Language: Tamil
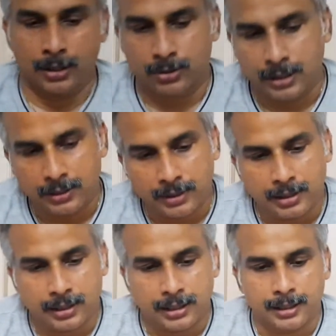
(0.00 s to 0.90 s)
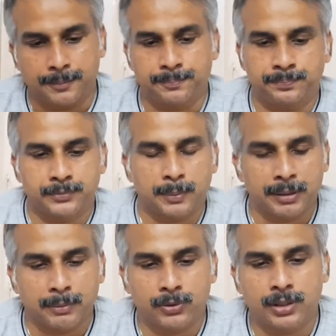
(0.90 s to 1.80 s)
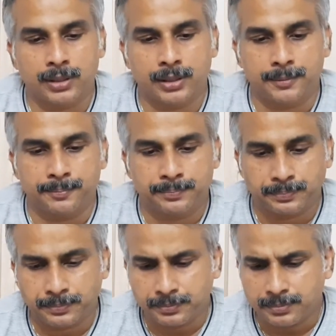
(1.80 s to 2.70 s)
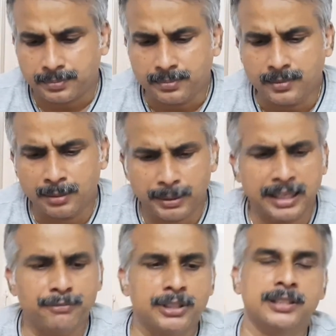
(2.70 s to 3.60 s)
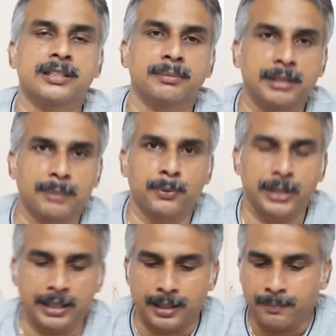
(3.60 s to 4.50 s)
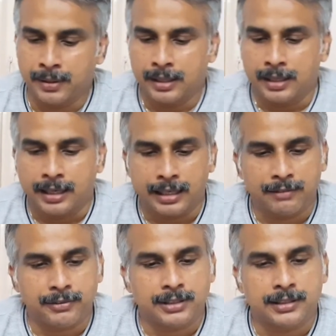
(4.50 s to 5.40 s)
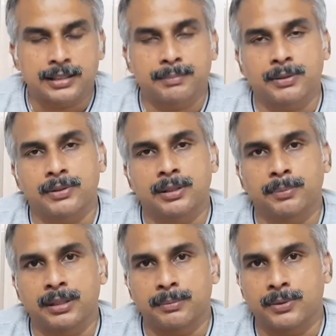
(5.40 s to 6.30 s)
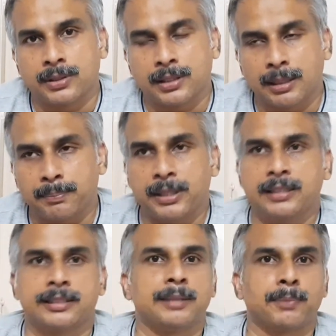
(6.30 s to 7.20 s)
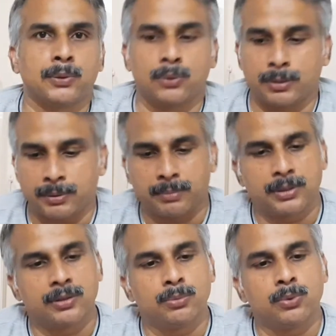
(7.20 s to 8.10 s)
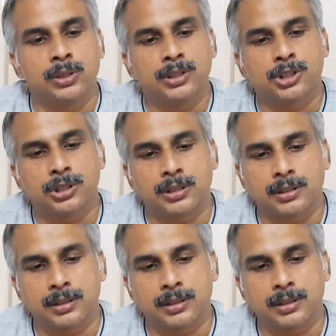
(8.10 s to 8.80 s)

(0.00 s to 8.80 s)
ஸோ இது வந்து இப்போ நம்ம வந்து இப்போ என்எஃப்டி சிஸ்டம் நீங்கள் போகிறீங்கன்னா என்எஃப்டி சிஸ்டமில் வந்து இப்போ நம்ம வந்து எப்படி டிசைட் பண்ணுவோம் இப்போ நம்ம இது மூணு இன்ச்சு